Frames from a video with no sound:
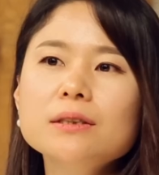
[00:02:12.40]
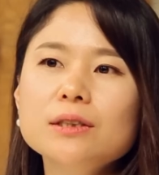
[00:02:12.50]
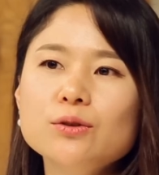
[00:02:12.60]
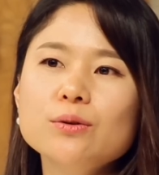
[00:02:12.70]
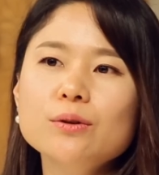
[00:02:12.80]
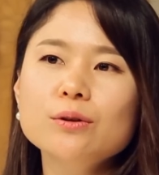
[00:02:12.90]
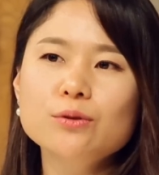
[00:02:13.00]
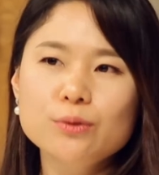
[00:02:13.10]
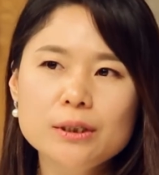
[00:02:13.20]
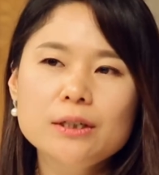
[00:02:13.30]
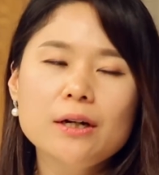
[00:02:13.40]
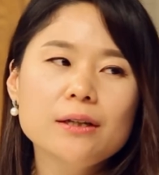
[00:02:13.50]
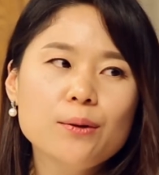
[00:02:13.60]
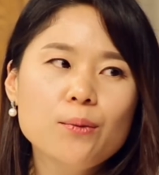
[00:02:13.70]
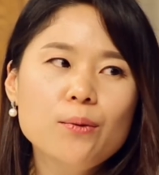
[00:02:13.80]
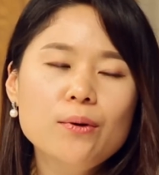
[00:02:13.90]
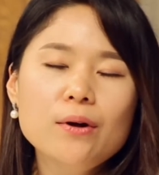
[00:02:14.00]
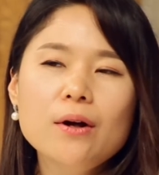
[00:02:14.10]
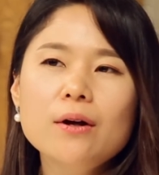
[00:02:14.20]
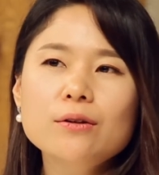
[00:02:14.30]
지출을 네. 줄이셔야 되고
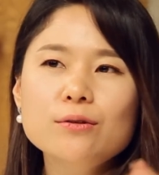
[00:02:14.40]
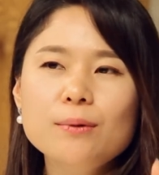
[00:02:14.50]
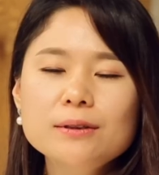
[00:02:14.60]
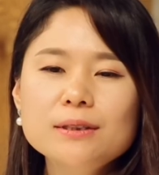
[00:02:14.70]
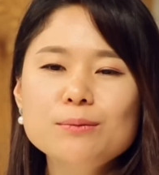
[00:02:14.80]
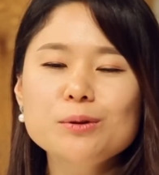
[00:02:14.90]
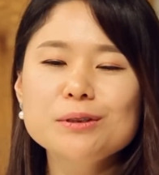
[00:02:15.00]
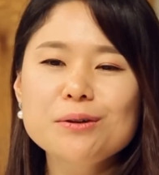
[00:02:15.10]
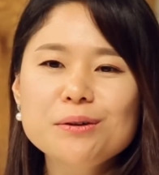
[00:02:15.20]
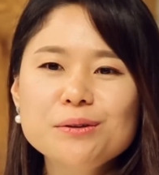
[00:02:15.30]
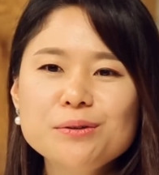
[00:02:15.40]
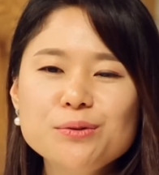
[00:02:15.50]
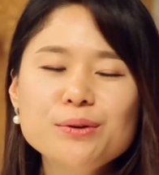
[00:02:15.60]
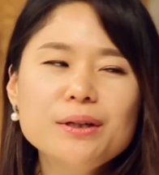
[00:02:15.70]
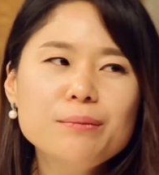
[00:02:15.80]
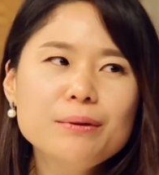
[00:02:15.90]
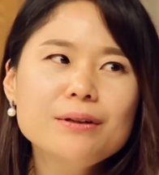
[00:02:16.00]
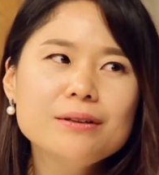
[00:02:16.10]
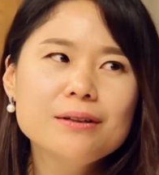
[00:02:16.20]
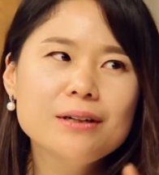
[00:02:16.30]
두 번째 목적은
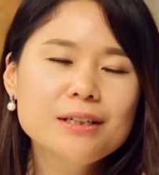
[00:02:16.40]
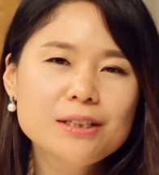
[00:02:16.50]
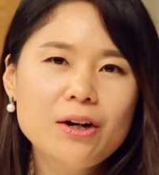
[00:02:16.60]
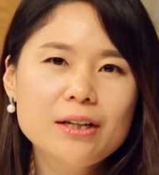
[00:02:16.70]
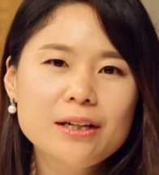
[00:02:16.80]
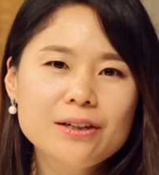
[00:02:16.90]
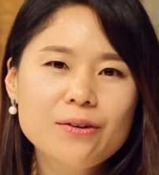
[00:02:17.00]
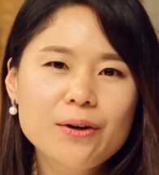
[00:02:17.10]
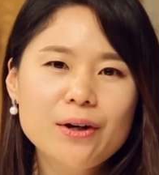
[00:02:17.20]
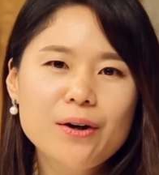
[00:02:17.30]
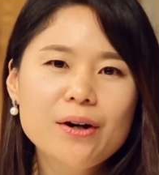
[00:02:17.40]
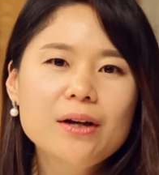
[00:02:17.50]
수입을 늘리셔야 되는 거예요.